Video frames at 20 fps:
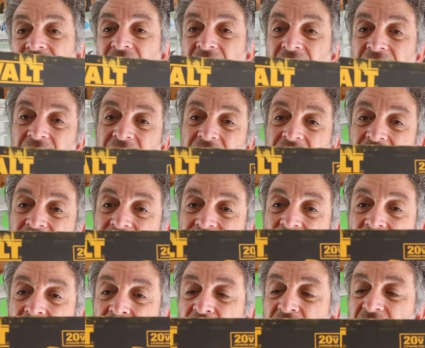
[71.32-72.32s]
آه،
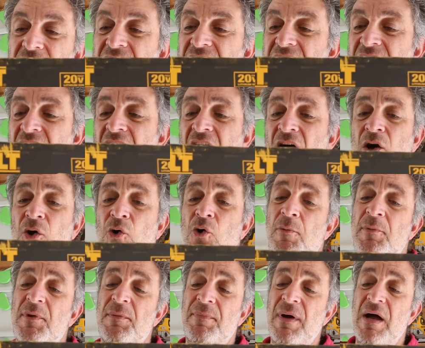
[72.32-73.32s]
تخفيض
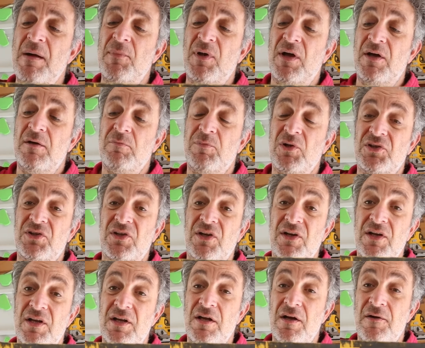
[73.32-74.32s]
هو بيتباع من غير
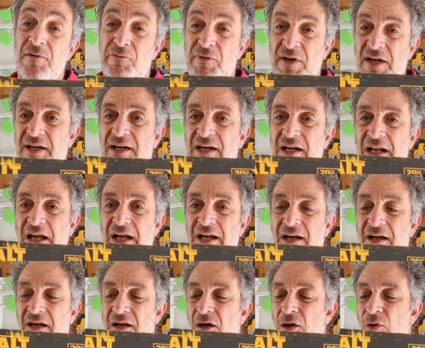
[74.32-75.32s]
بطارية في آخر
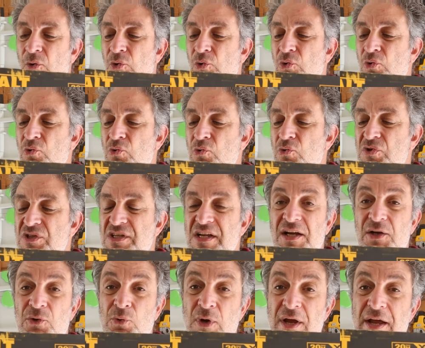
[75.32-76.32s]
الحلقة هقول لكم
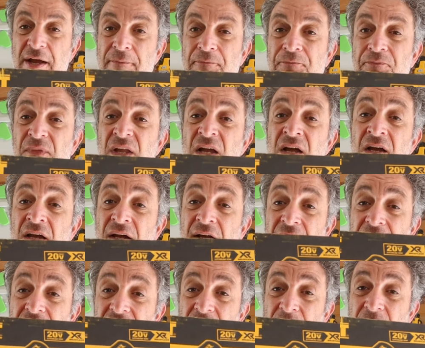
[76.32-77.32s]
سعره كام
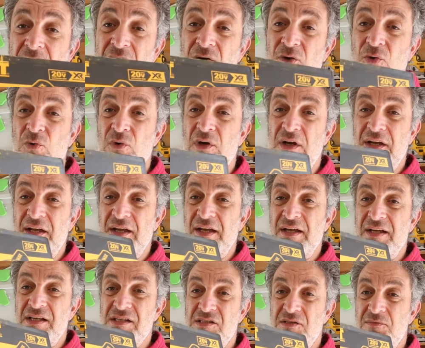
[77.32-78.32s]
إنما هو
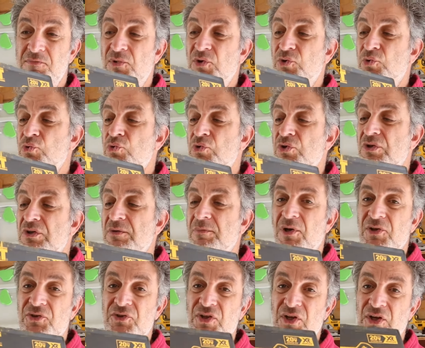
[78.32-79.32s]
جهاز بدون
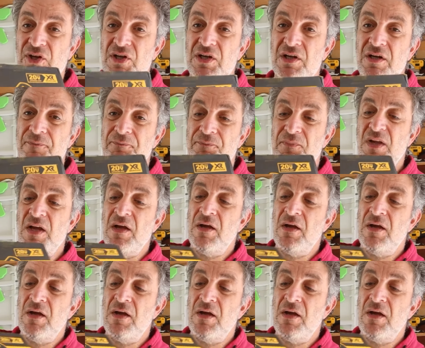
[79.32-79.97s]
بطارية